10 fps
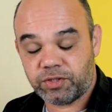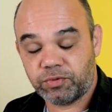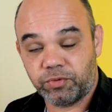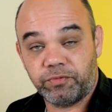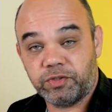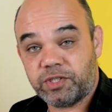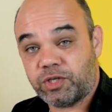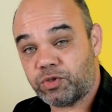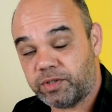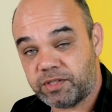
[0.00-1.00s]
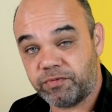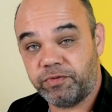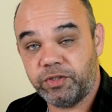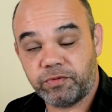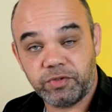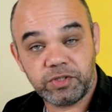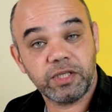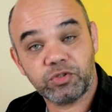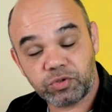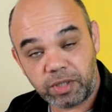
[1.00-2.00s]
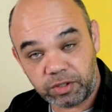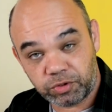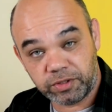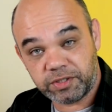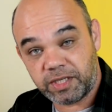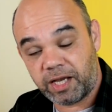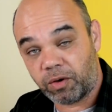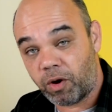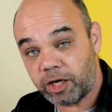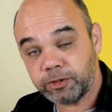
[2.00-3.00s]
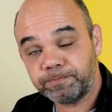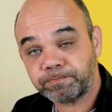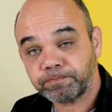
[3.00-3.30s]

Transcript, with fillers: o que você achou desse vídeo, o que você achou desse relógio.